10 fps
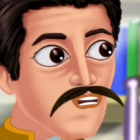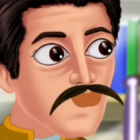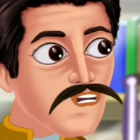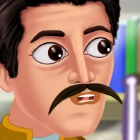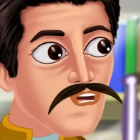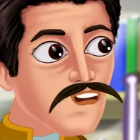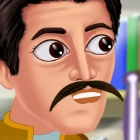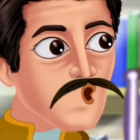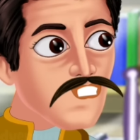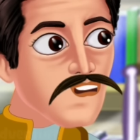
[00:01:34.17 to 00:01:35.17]
है हम्म
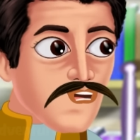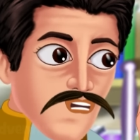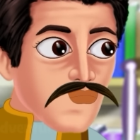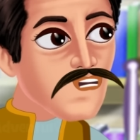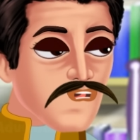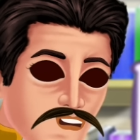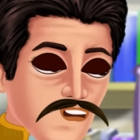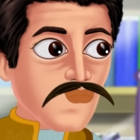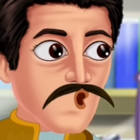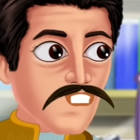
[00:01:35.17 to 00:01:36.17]
भाई अब
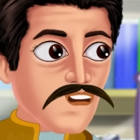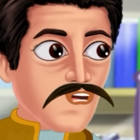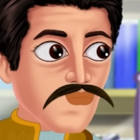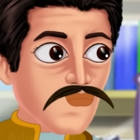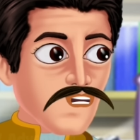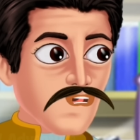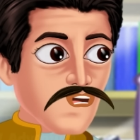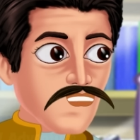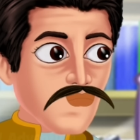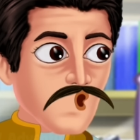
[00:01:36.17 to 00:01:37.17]
तो चाहे काली
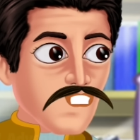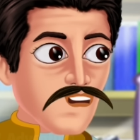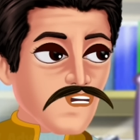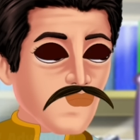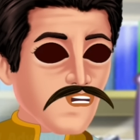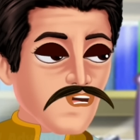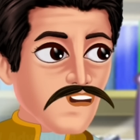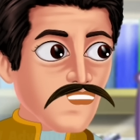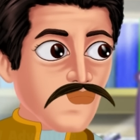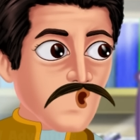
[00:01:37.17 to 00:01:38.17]
रात हो या डरावनी
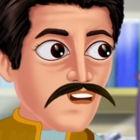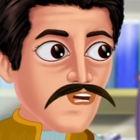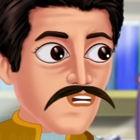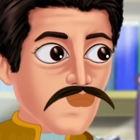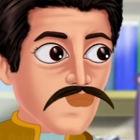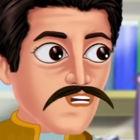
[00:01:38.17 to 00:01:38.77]
रात हम